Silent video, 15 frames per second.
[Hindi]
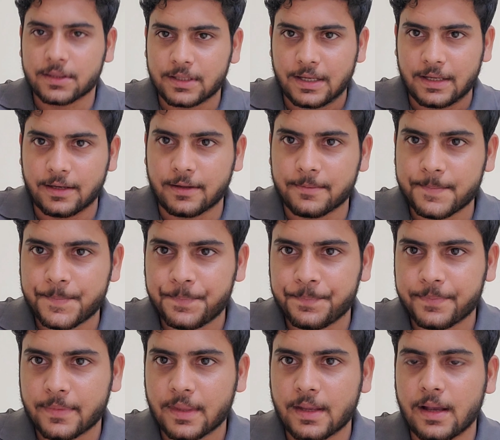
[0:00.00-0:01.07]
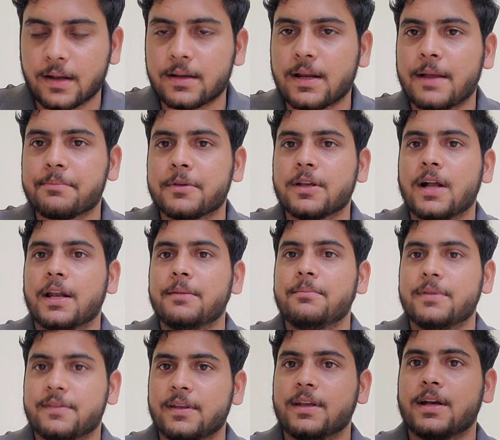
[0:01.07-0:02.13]
मत करें अगर आपकी गाड़ी
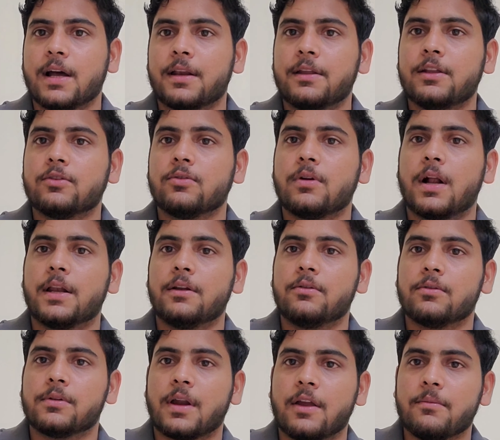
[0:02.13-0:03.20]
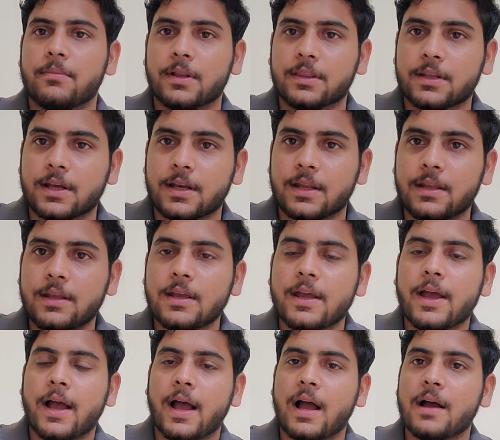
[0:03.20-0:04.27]
मिसिंग कर रही है तो गाड़ी को ड्राइव मत करें
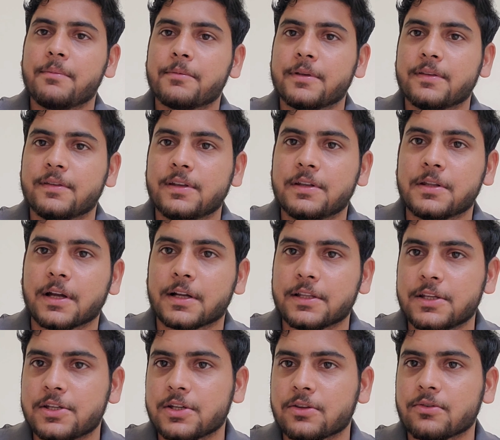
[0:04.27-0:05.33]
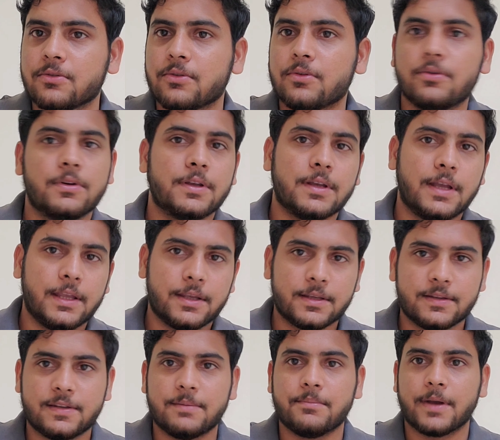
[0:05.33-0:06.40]
आप किसी टेक्नीशियन को
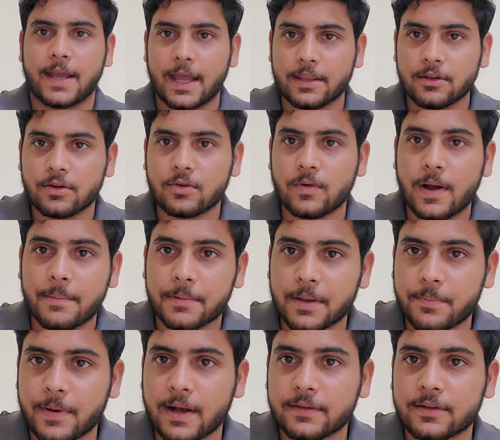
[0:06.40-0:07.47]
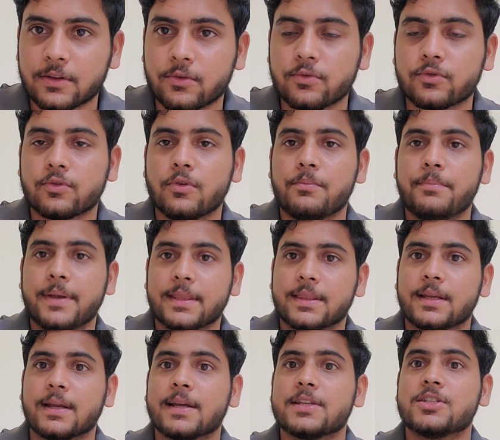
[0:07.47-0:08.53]
किसी मैकेनिक को आपके पास है तो उसको
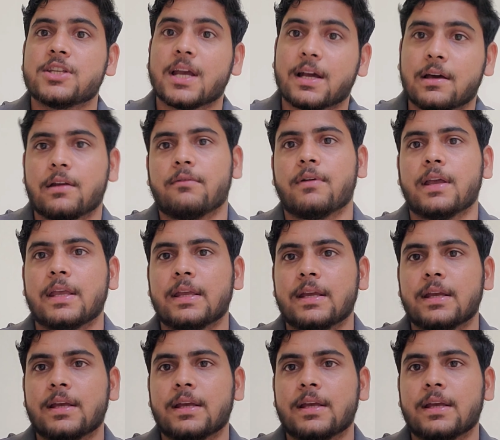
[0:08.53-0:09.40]
बेहतर के चेक करवाएं